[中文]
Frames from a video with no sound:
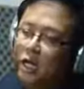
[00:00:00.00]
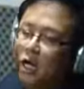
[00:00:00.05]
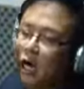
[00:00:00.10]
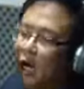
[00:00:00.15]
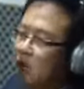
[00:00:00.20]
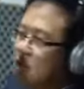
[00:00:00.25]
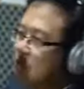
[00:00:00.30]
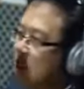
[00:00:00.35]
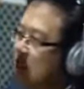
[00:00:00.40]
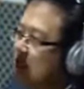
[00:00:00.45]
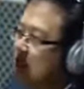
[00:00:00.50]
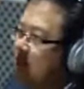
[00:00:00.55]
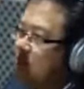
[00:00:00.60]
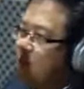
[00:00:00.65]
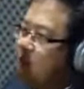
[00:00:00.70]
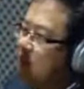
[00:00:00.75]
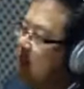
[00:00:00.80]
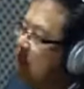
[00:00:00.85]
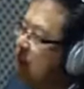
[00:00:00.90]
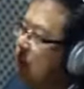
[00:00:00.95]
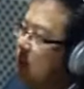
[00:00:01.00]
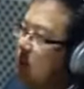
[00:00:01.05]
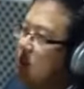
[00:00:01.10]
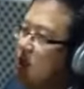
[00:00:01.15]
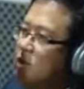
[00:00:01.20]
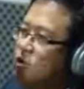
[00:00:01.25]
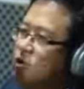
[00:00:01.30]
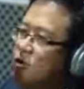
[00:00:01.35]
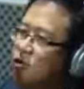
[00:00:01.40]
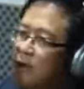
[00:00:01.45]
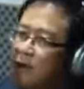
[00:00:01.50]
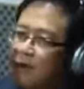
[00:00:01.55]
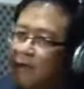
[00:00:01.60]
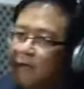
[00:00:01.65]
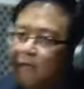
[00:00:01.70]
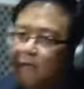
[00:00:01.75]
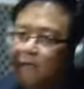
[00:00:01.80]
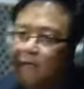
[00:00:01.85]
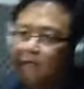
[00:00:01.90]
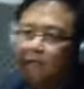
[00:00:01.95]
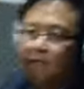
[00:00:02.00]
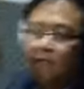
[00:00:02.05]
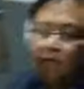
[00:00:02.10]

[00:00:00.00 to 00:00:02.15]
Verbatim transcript: 呃，这还是个，我们我们拉回到